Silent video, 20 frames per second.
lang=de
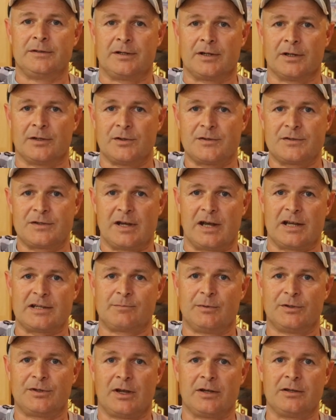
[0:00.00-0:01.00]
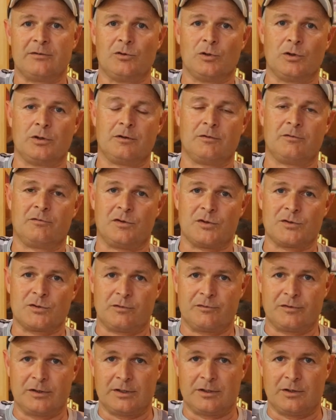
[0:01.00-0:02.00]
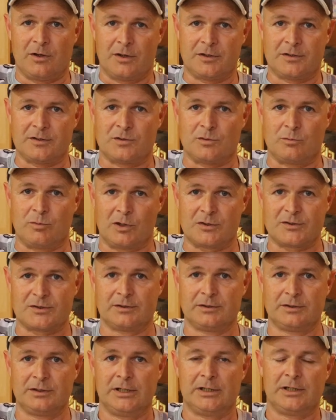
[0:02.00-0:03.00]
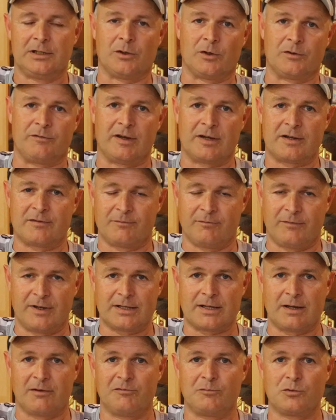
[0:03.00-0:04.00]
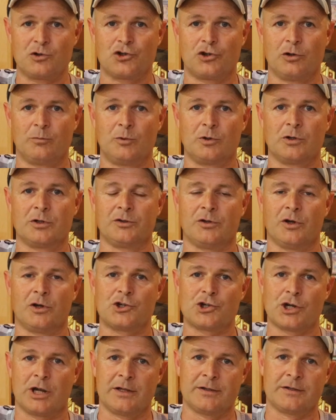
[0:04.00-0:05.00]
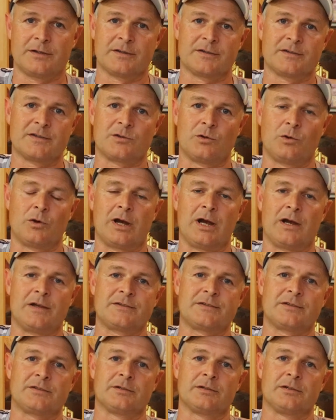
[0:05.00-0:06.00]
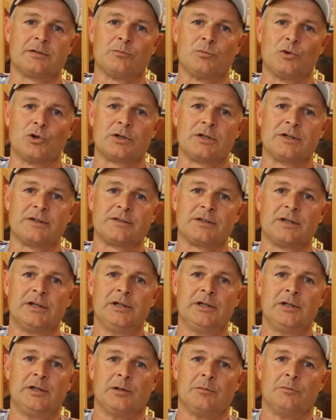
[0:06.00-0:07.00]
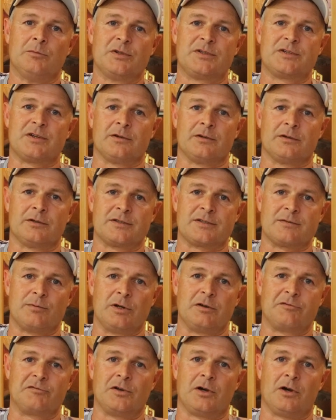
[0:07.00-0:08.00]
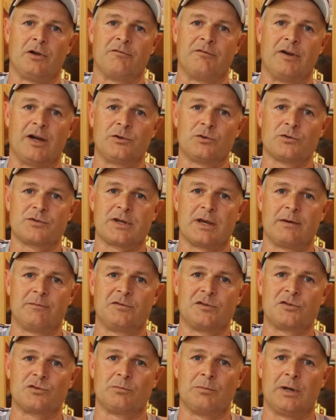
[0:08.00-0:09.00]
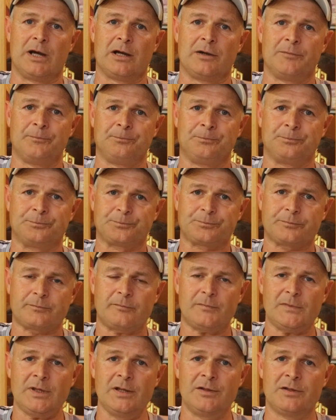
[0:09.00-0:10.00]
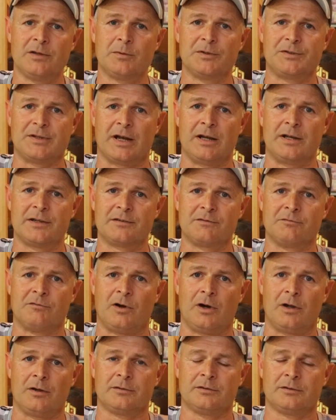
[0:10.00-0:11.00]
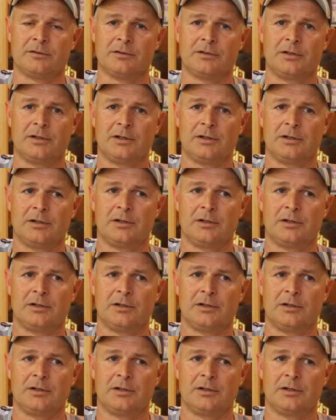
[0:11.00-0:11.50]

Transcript: die Kinder sich erstmal daran gewöhnen, vor so vielen Leuten zu boxen. Laut Wettkampfbestimmung in Deutschland ist es auch erst äh, möglich, mit zwölf Jahren Wertungskämpfe zu machen die Beteiligten waren